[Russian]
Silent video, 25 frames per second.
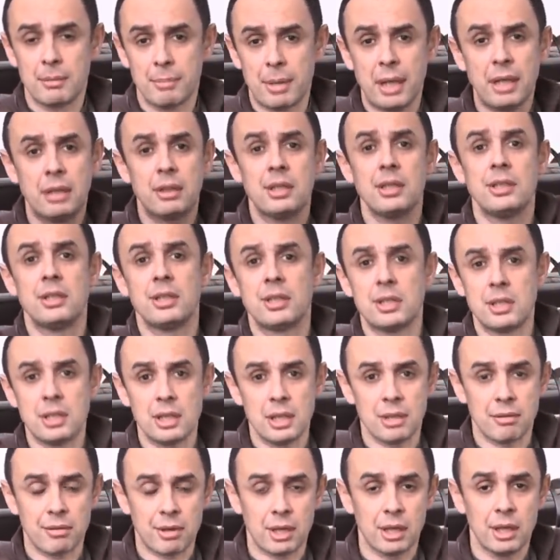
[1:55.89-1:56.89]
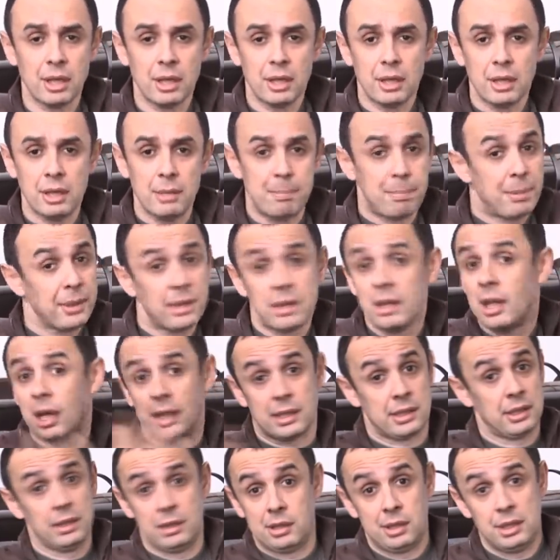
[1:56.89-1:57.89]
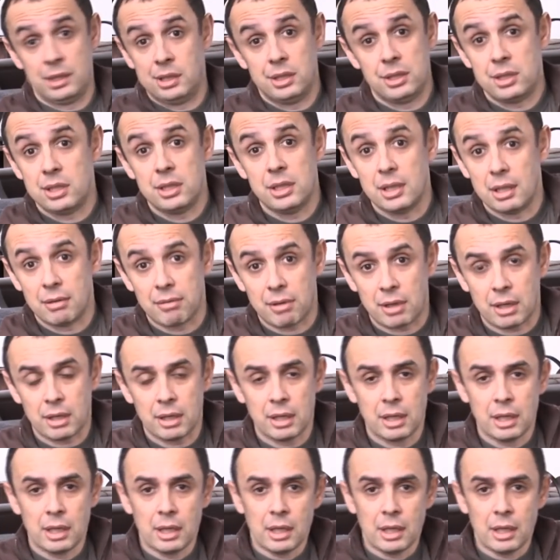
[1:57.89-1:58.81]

5000 евро и 15 тысяч евро.